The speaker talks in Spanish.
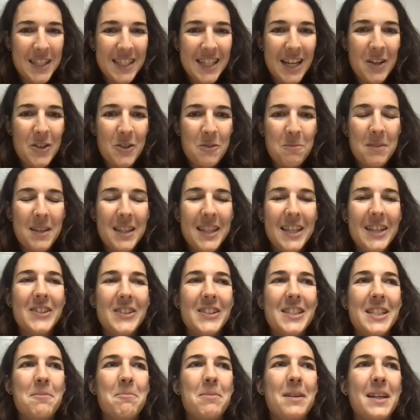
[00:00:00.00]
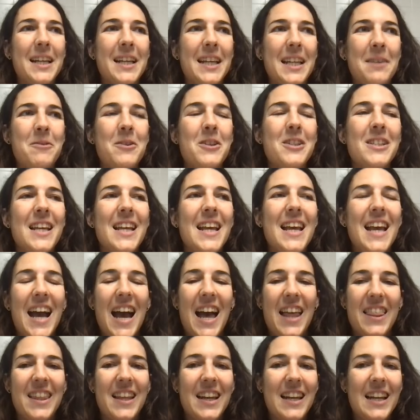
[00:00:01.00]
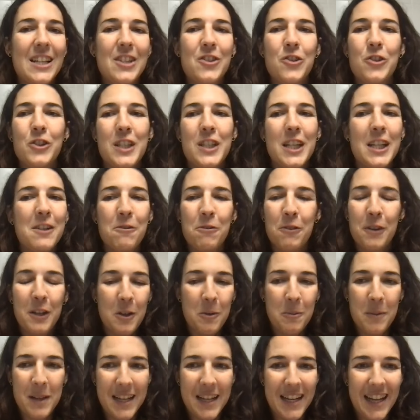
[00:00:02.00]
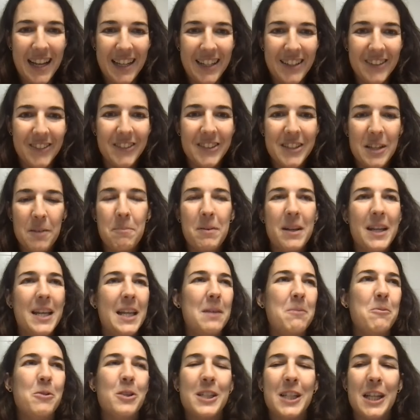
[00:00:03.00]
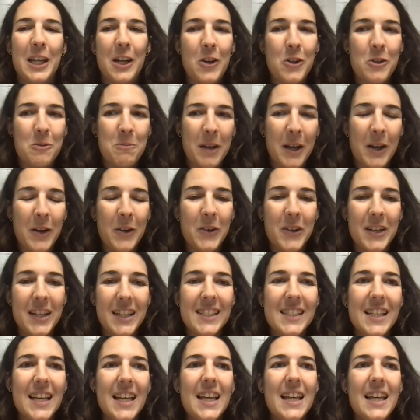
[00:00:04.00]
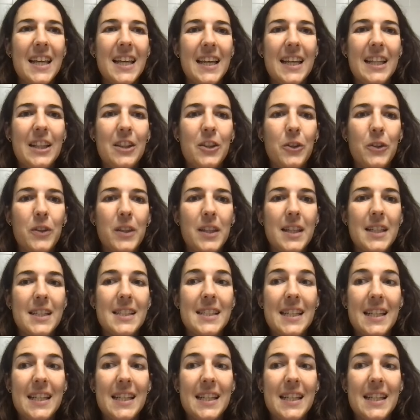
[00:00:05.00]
a los médicos, siempre queremos hacer las cosas fenomenal, ¿no? Siempre queremos ser los mejores. Entonces,